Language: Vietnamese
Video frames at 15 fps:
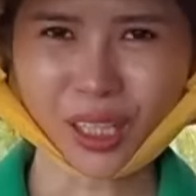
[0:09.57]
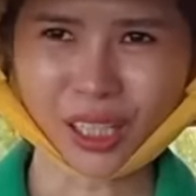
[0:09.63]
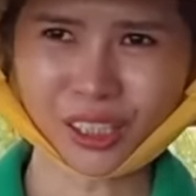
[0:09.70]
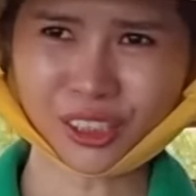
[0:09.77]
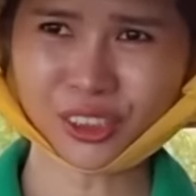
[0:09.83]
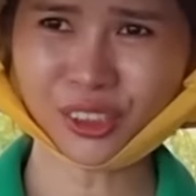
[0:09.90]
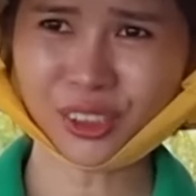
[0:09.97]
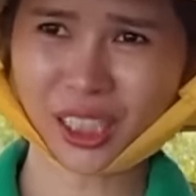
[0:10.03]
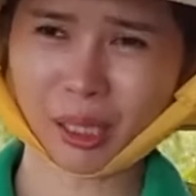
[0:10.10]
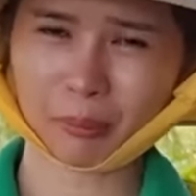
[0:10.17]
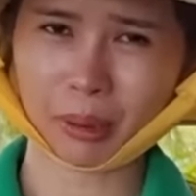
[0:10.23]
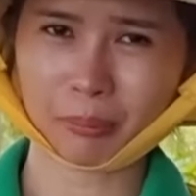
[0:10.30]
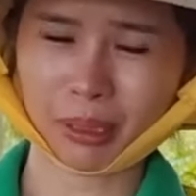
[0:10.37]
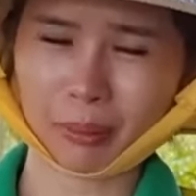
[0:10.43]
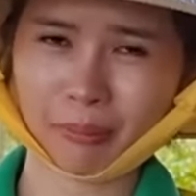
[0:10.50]
à, trước giờ
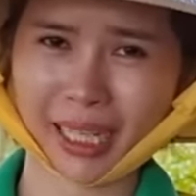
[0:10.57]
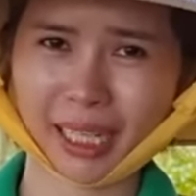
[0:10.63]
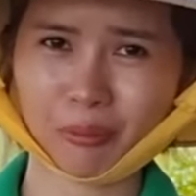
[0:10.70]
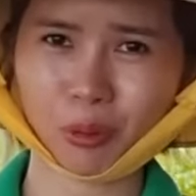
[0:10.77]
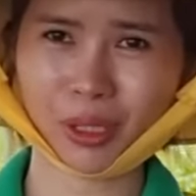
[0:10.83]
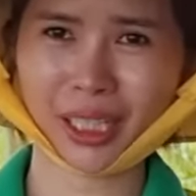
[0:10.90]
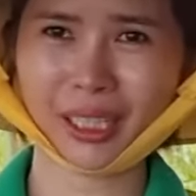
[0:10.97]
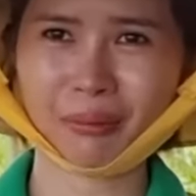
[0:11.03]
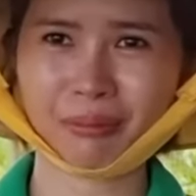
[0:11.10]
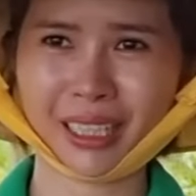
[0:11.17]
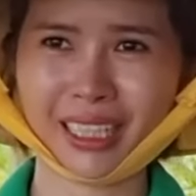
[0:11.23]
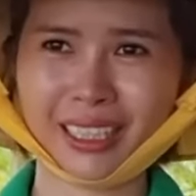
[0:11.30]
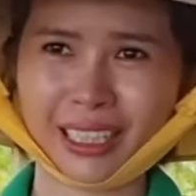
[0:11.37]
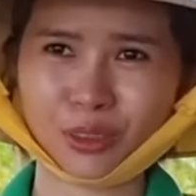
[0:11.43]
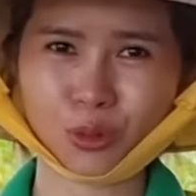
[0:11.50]
mình bị mang một cái niềm
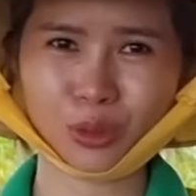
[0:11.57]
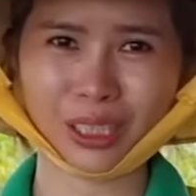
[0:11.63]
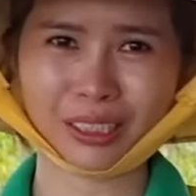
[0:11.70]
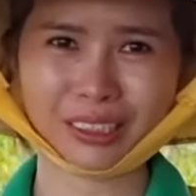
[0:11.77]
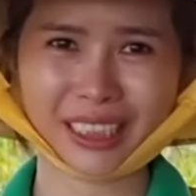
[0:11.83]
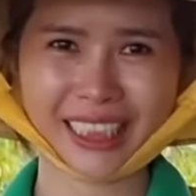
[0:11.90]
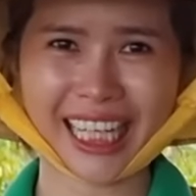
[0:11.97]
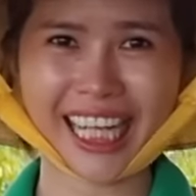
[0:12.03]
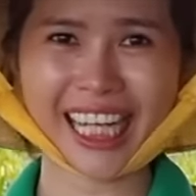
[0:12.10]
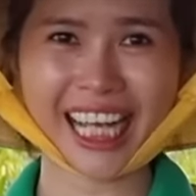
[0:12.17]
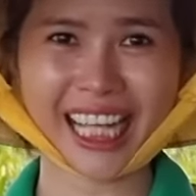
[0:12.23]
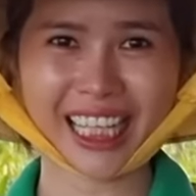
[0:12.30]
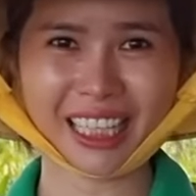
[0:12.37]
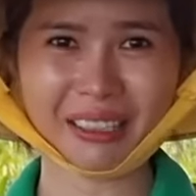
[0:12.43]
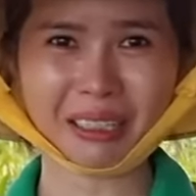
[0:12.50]
tin là tôi là người sát
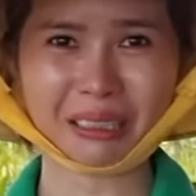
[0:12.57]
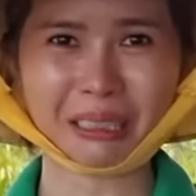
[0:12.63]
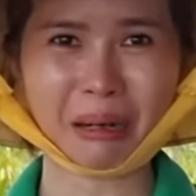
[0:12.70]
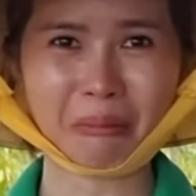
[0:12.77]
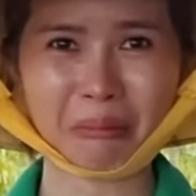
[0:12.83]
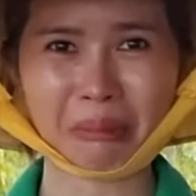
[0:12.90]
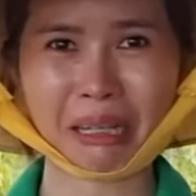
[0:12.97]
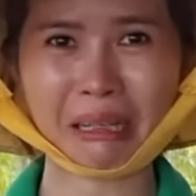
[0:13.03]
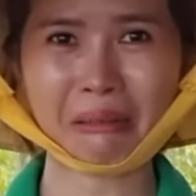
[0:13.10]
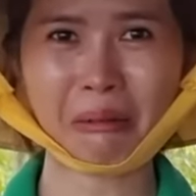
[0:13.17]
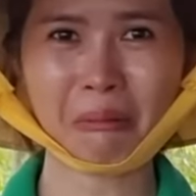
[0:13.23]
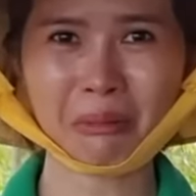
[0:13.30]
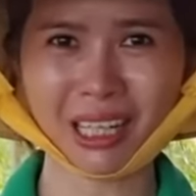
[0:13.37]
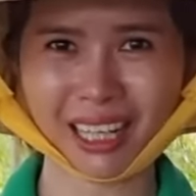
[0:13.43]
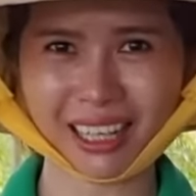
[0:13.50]
cây á, là trồng một cây nó
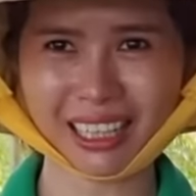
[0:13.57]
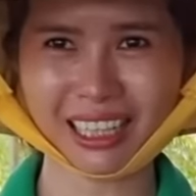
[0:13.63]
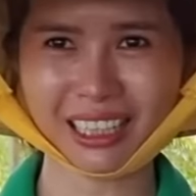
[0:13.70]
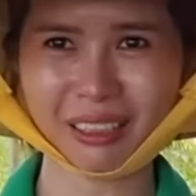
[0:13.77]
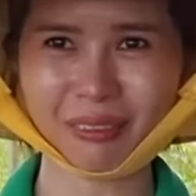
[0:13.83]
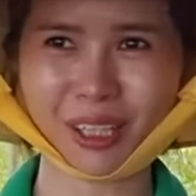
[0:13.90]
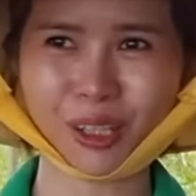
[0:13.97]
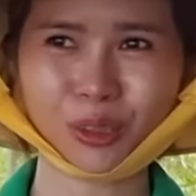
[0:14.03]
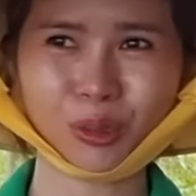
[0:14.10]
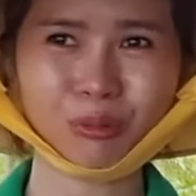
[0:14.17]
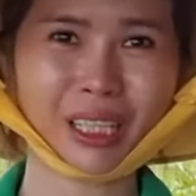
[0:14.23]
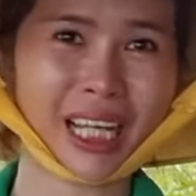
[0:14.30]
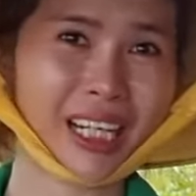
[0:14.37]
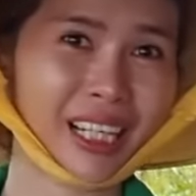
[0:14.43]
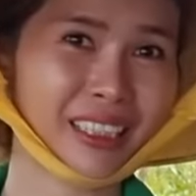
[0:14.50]
không lớn á, thì bà con
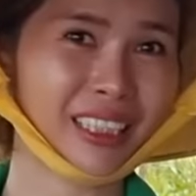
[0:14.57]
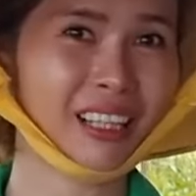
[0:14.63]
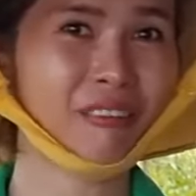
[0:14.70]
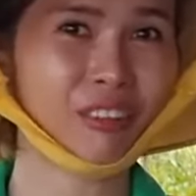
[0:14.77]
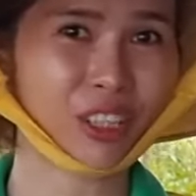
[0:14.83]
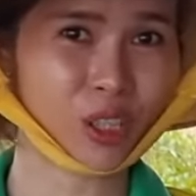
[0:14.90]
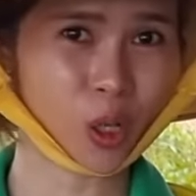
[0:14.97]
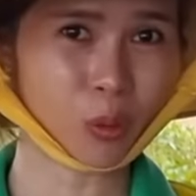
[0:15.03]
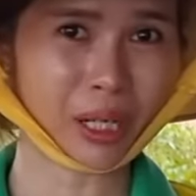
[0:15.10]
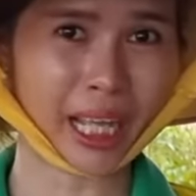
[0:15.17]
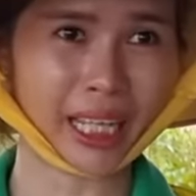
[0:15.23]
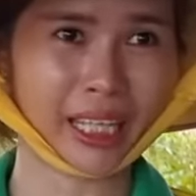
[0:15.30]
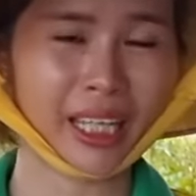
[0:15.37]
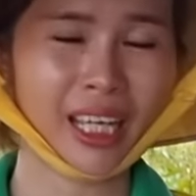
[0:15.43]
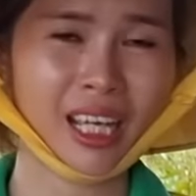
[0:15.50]
chúng ta nên xem video
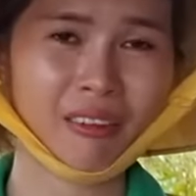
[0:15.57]
này.